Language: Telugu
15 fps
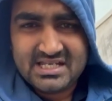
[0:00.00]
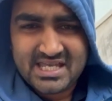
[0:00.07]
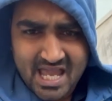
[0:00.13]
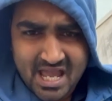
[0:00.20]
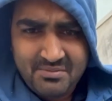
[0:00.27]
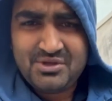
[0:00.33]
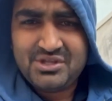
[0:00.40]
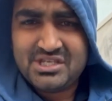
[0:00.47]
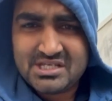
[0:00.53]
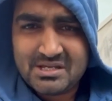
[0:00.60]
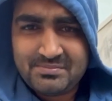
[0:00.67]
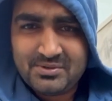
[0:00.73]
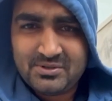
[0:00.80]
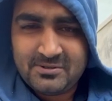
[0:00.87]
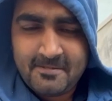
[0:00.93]
ఏముంది
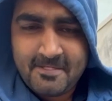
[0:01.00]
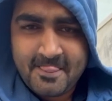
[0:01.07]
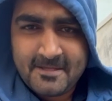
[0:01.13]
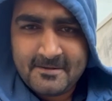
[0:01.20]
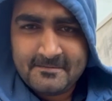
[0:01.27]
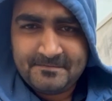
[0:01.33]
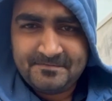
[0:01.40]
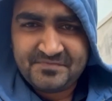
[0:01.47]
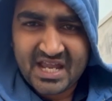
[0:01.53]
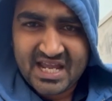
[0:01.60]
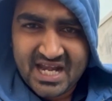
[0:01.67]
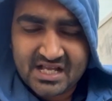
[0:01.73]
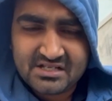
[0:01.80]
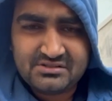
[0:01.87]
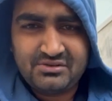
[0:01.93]
చెప్పు
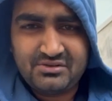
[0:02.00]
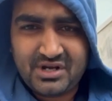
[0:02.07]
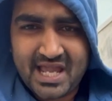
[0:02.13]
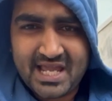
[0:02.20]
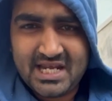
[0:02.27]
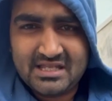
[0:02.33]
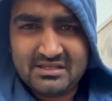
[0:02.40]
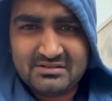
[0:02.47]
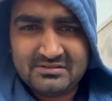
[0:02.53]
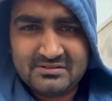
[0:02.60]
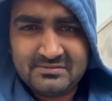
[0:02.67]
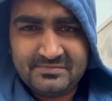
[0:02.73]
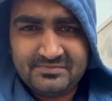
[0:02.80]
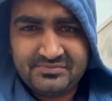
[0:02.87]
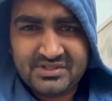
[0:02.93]
డైలాగ్స్ నువ్వు రాయలేదు
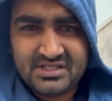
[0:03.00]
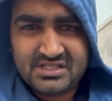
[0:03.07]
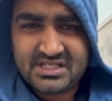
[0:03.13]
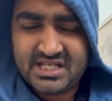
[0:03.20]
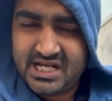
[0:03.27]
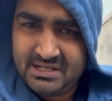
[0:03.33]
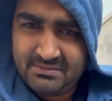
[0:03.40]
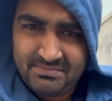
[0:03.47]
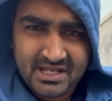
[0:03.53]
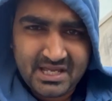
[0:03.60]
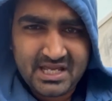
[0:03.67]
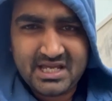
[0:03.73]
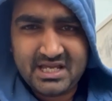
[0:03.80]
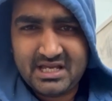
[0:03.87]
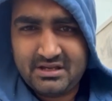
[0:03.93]
స్క్రీన్ ప్లే
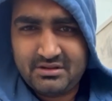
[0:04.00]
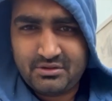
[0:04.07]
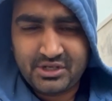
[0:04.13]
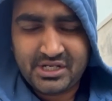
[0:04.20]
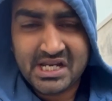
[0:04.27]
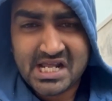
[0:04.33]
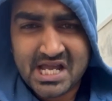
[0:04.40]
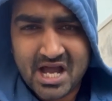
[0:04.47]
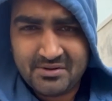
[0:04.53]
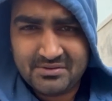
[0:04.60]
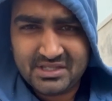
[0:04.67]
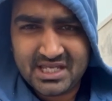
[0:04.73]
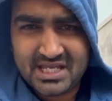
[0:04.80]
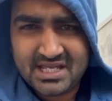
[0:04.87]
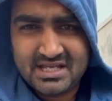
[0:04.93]
రొటీన్గా
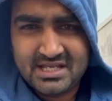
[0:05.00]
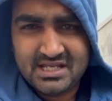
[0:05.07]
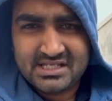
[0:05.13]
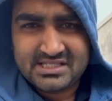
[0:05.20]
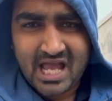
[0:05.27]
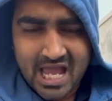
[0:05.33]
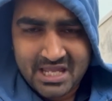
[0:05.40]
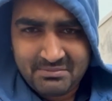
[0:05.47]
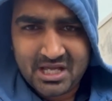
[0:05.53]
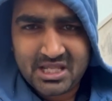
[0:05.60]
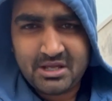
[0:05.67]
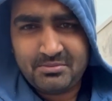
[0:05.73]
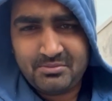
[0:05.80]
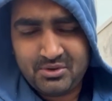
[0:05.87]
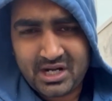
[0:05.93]
ఉంది సాయి
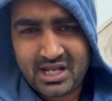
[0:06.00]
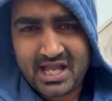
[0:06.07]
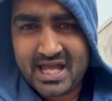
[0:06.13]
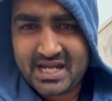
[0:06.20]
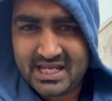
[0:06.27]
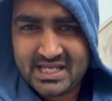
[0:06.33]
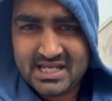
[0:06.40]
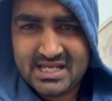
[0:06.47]
మాధవ్ బోరా గారి